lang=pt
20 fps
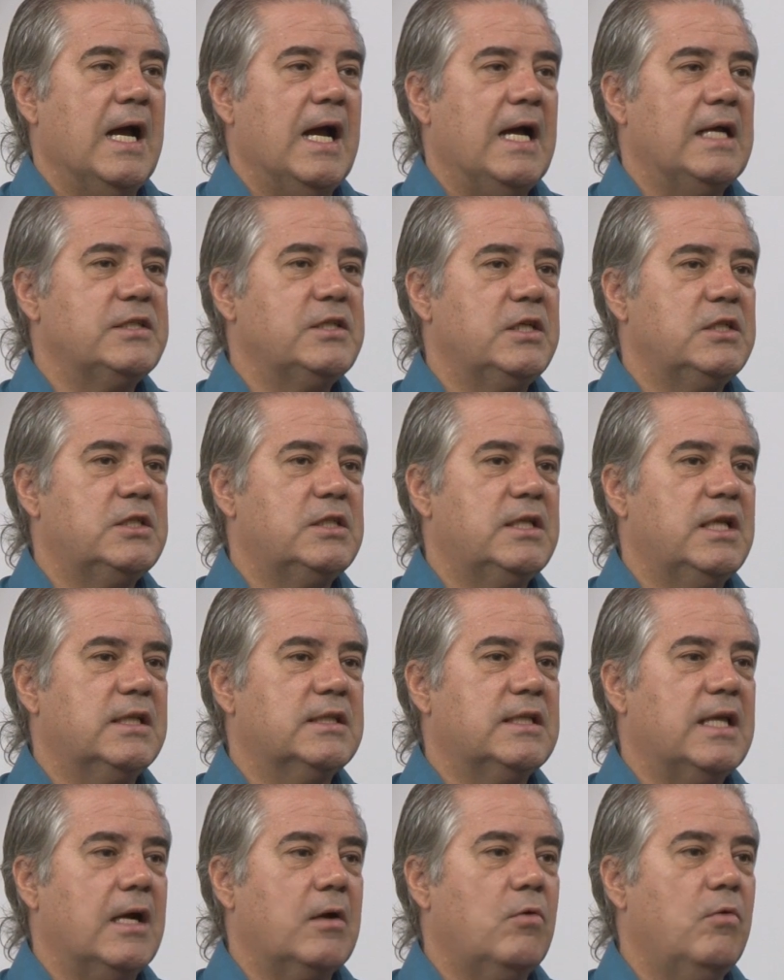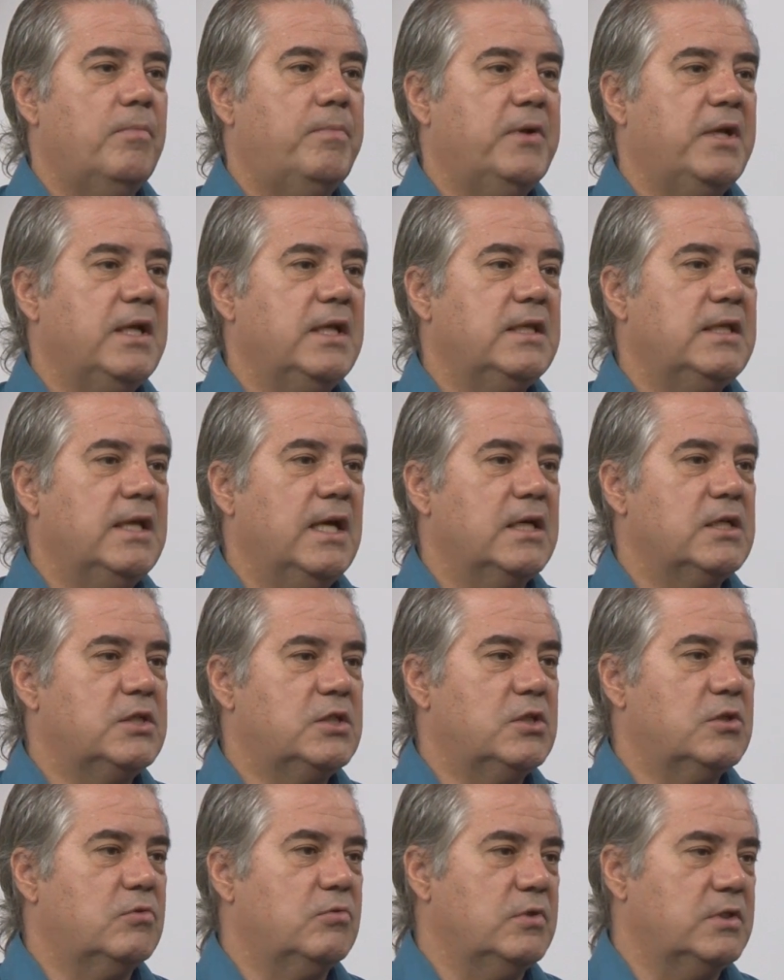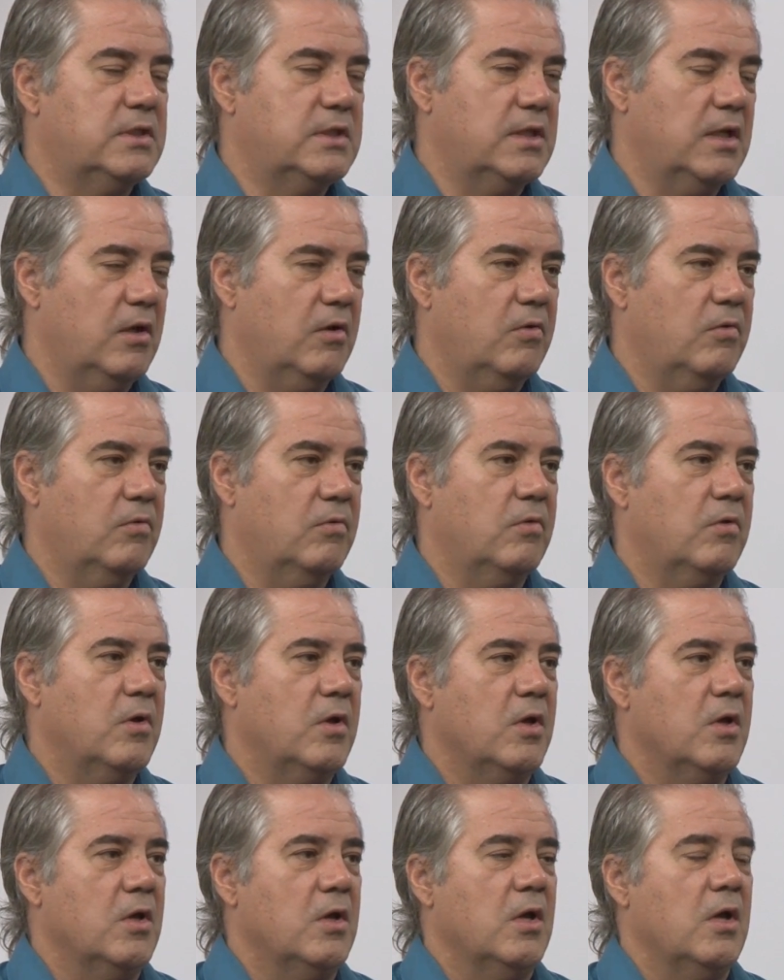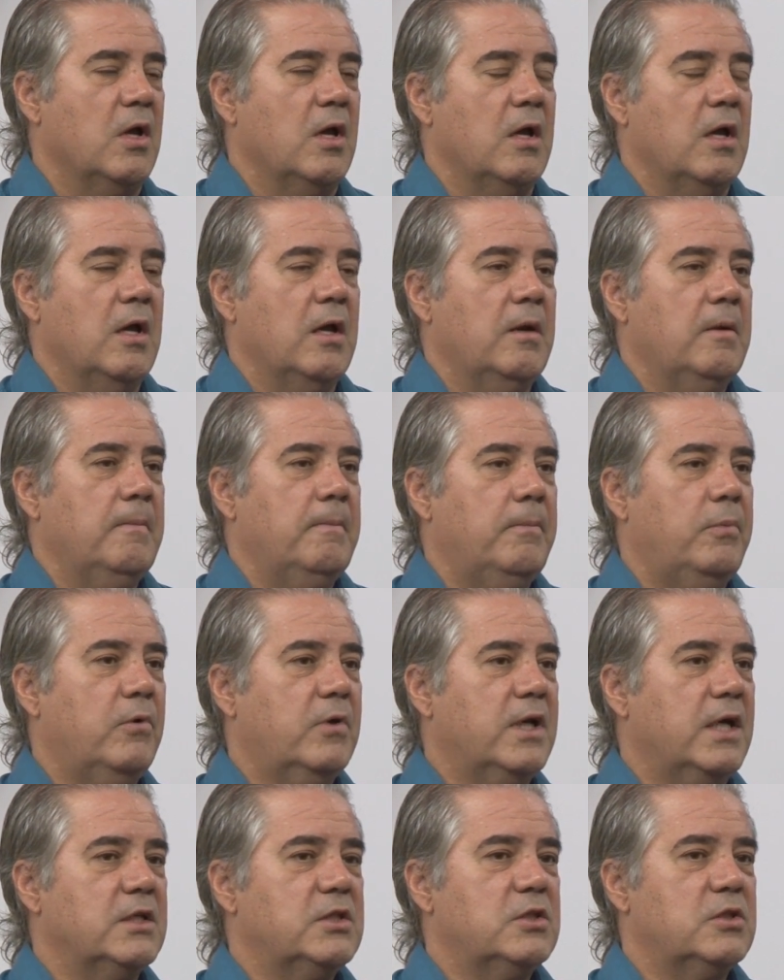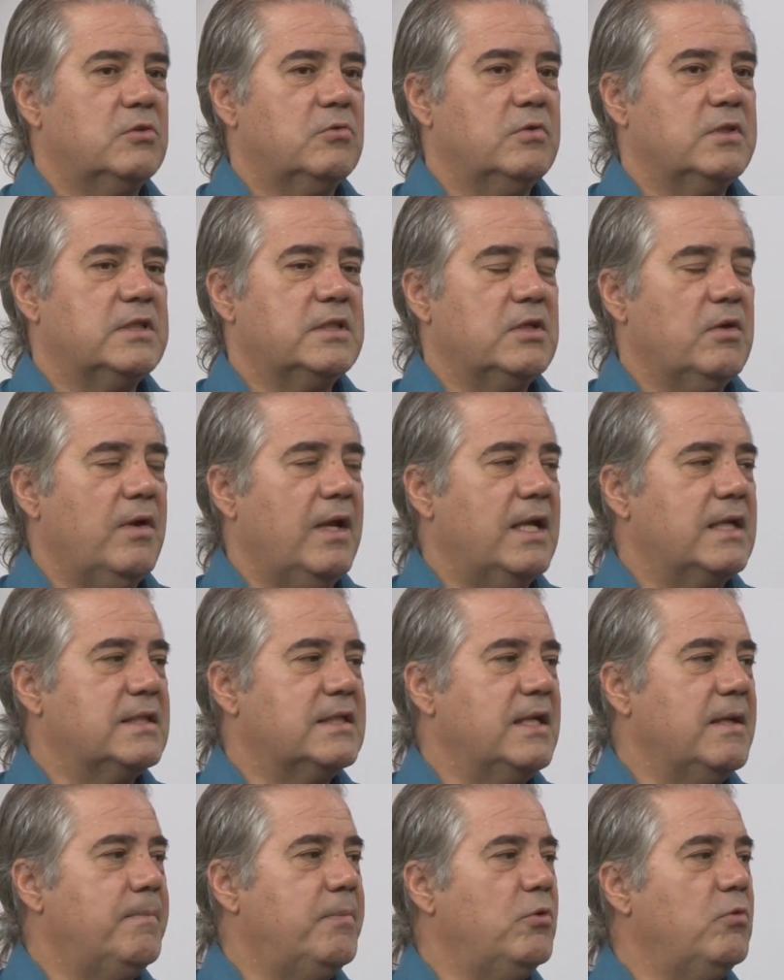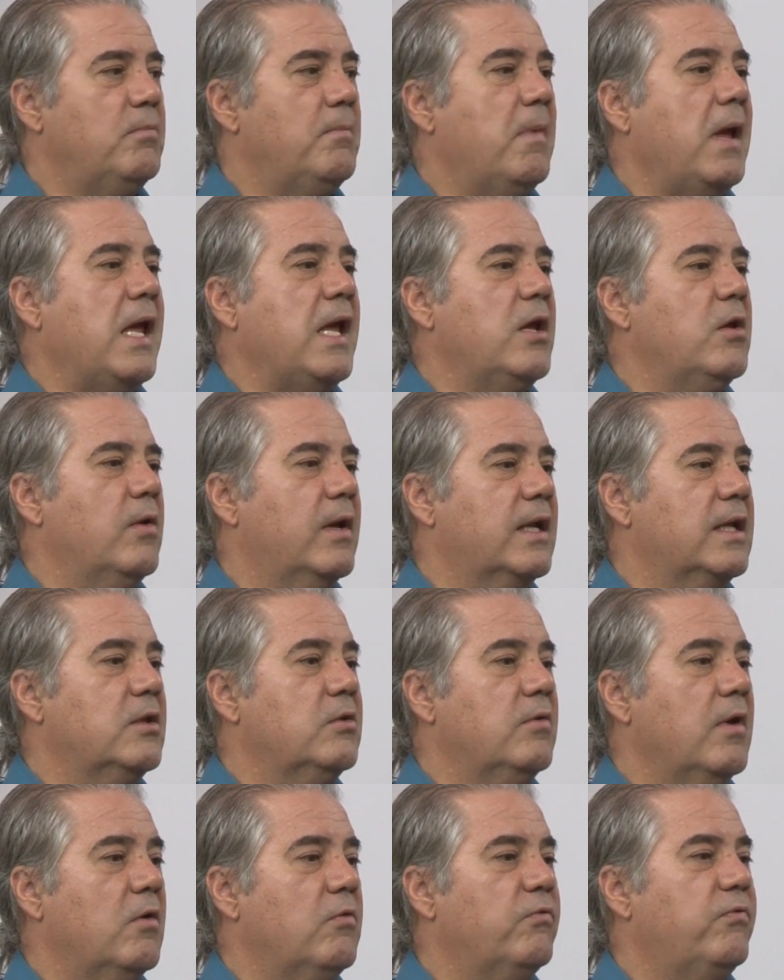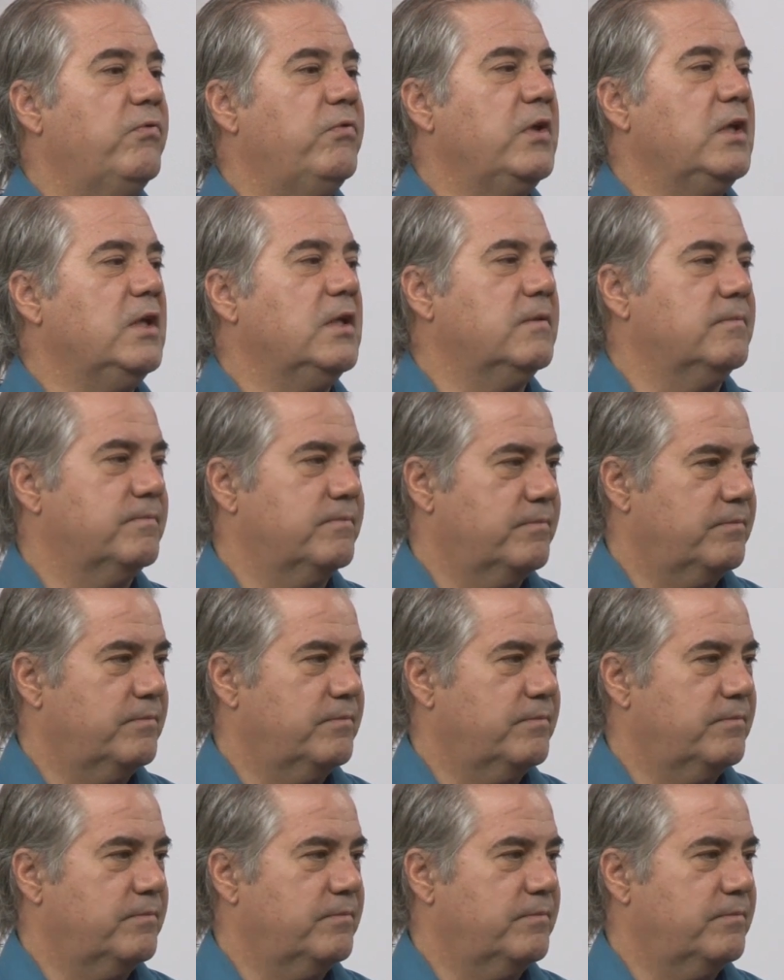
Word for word: a gente tentar compreender a instituição porque a instituição ela é sempre um meio, ela não é um fim.